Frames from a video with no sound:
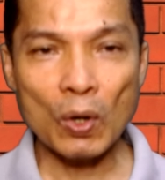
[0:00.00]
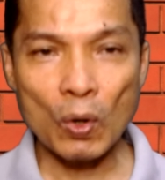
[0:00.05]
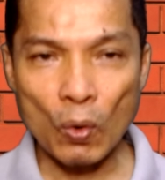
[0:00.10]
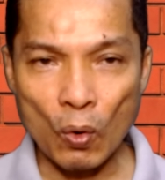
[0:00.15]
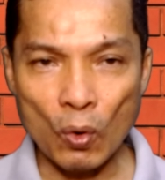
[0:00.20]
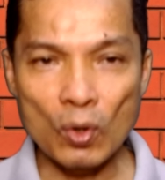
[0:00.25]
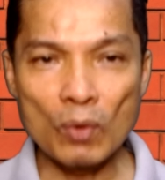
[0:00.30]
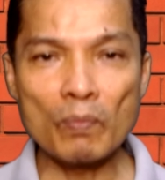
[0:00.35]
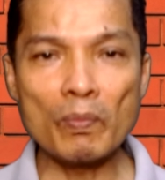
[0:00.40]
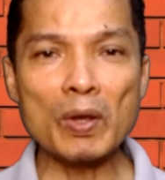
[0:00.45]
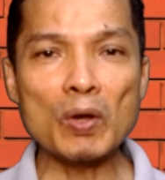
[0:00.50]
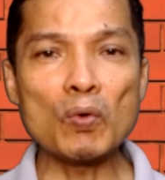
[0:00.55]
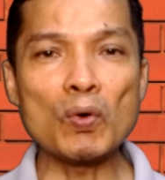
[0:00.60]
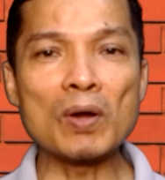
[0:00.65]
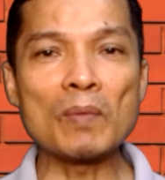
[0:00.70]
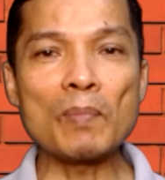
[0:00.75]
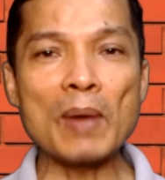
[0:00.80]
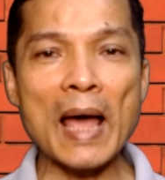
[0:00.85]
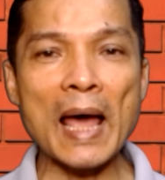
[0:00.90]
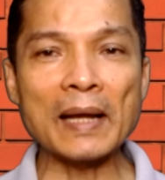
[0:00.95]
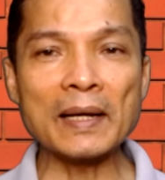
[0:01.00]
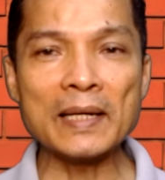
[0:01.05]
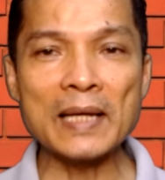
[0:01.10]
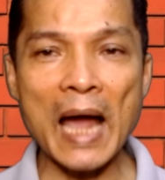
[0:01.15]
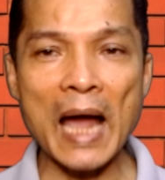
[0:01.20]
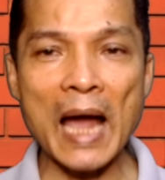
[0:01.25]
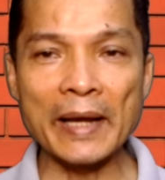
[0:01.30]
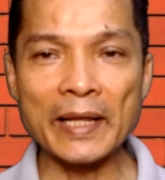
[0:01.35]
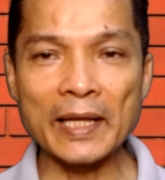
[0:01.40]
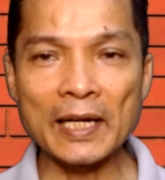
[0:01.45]
คุณไม่ควรพลาดเนื้อ
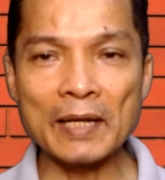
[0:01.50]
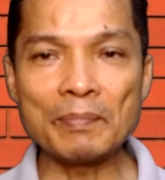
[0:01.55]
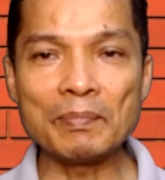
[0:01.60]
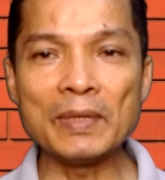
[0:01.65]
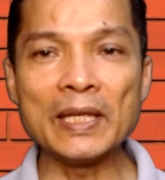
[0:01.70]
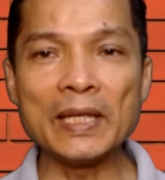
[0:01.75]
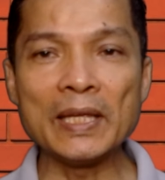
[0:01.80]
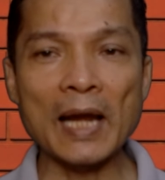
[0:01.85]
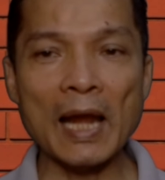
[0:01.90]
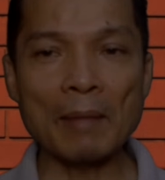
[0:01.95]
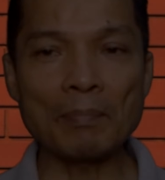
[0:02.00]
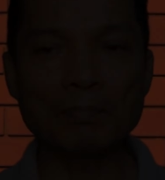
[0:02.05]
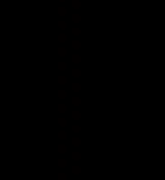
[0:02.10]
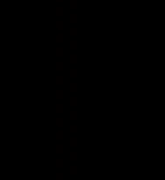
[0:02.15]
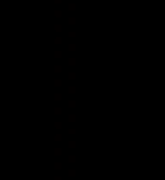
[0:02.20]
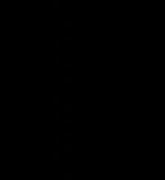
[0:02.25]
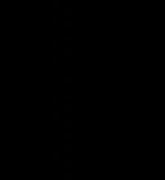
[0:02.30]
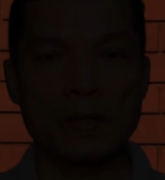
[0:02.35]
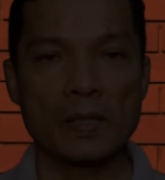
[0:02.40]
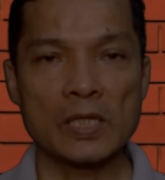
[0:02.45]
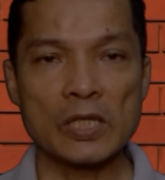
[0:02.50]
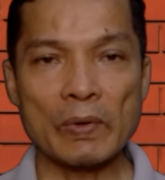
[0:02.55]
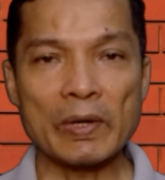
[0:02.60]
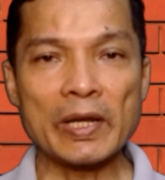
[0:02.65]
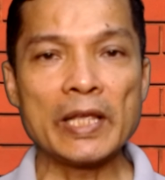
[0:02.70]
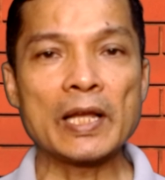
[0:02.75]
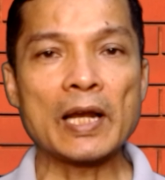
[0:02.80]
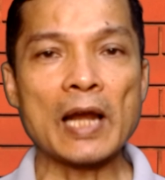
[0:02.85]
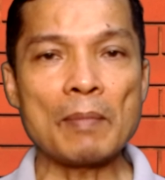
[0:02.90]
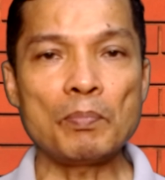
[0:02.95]
หาในคลิปนี้ครับ สวัสดี
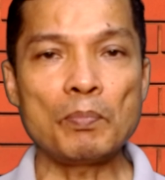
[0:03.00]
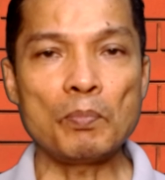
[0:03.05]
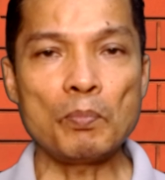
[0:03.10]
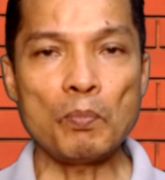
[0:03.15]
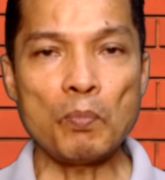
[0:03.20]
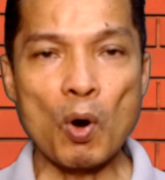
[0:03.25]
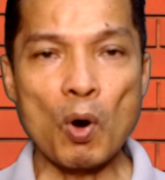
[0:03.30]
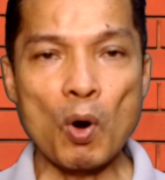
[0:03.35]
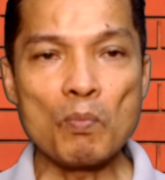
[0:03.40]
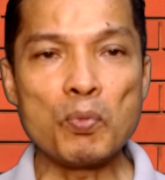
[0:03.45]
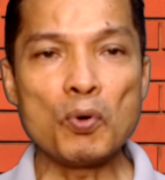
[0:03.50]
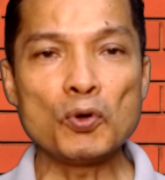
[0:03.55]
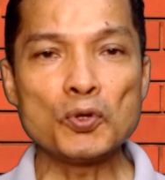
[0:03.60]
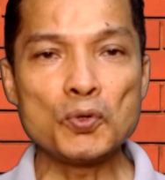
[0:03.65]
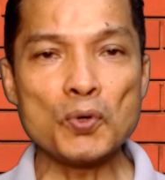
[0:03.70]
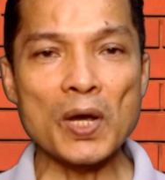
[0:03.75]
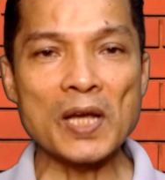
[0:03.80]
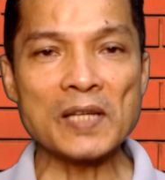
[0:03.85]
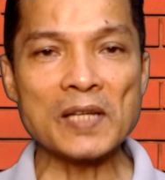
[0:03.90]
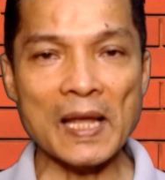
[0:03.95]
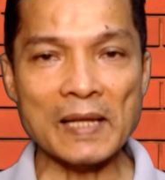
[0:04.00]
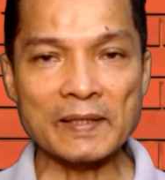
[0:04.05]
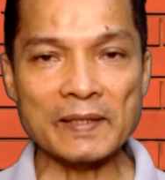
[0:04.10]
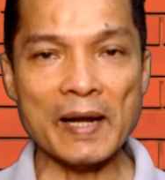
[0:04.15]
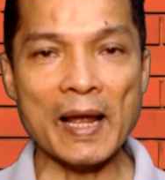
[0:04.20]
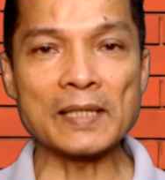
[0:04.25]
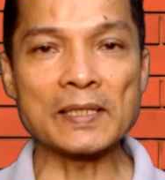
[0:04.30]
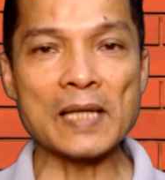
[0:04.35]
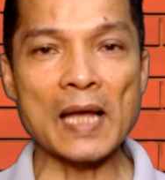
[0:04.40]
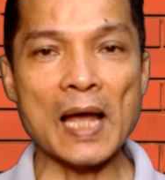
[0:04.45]
ครับ ผมผู้ช่วยศาสตรา
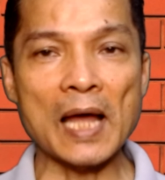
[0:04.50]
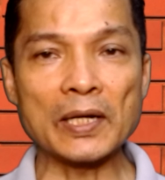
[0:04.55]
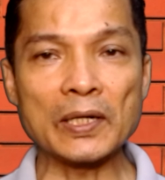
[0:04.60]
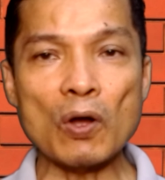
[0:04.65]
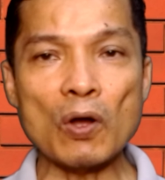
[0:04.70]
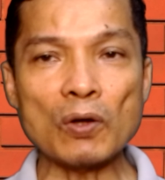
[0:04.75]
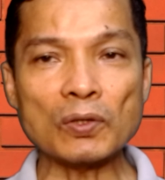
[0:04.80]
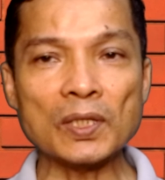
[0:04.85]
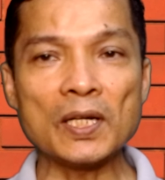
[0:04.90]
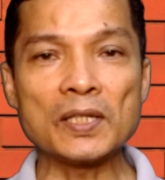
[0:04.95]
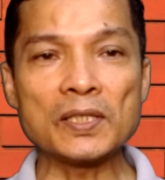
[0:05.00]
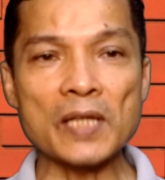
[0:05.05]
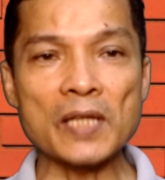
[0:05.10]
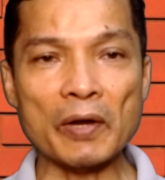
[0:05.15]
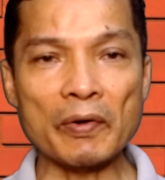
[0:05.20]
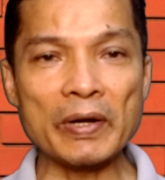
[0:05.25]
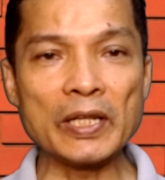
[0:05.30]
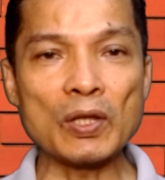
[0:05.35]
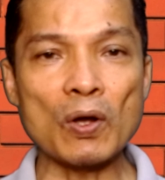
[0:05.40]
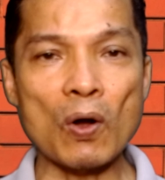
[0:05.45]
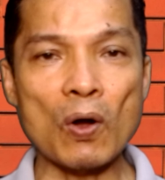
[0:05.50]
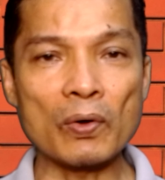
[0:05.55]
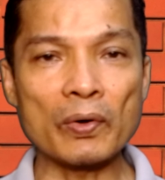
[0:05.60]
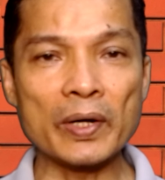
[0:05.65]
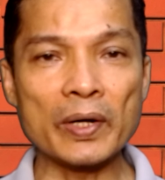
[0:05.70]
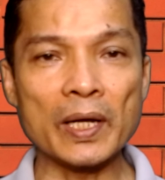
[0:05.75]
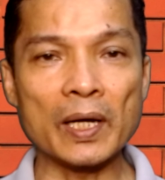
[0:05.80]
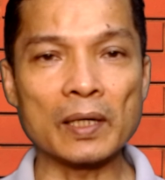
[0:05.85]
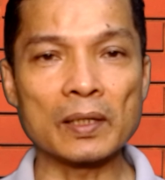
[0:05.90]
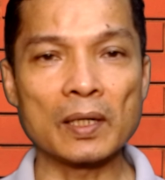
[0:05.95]
จารย์ดรจักรีทองเรื
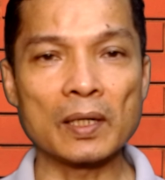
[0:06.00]
อง